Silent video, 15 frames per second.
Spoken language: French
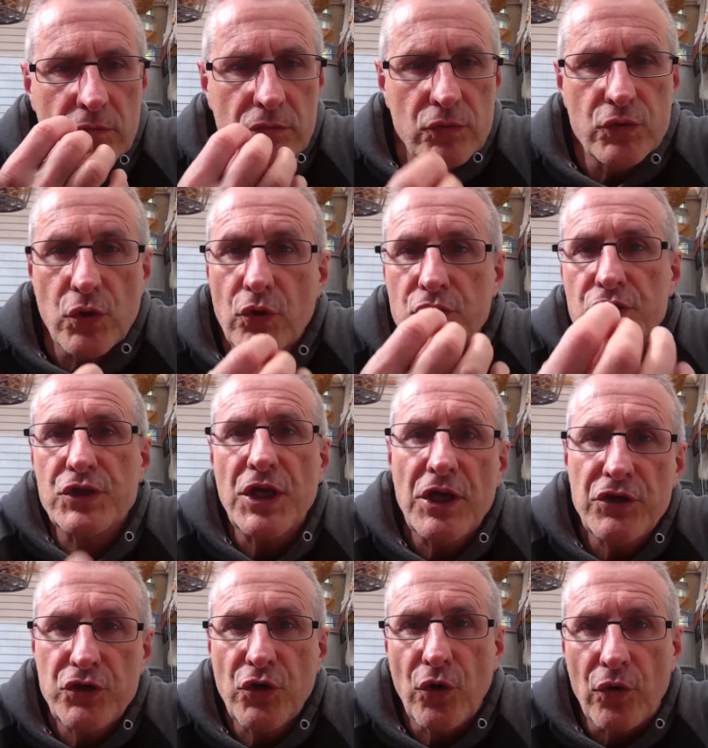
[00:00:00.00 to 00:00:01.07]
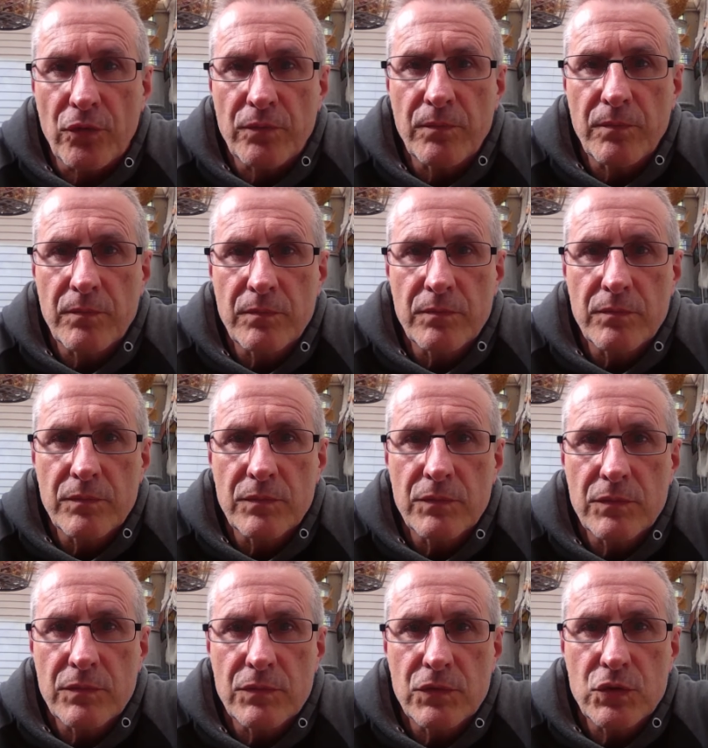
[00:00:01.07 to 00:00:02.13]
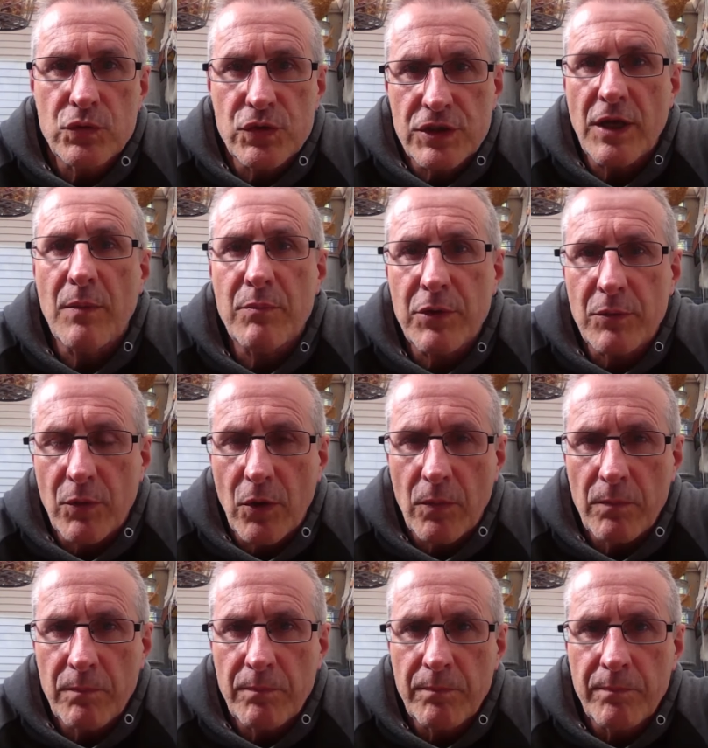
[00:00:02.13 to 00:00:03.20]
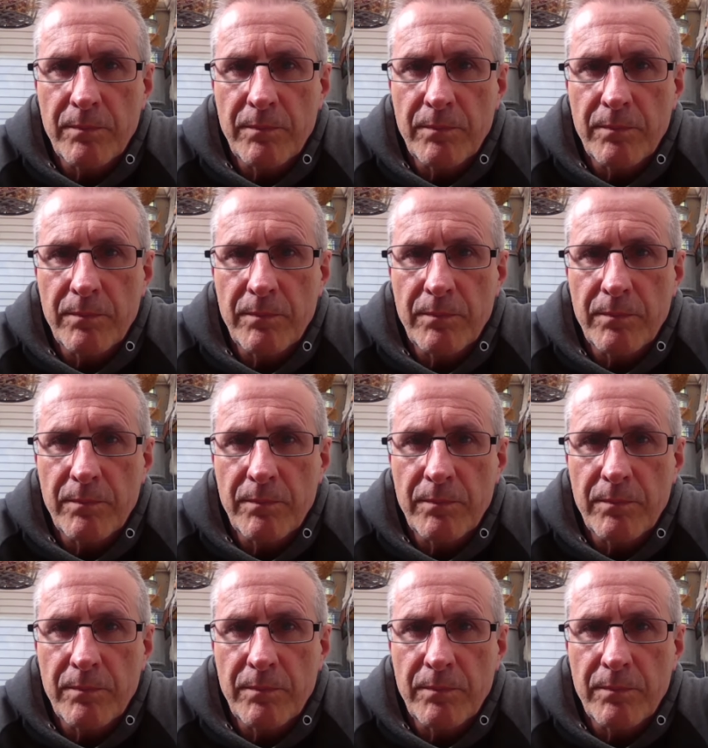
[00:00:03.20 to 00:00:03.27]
Nous enseignons, tout simplement.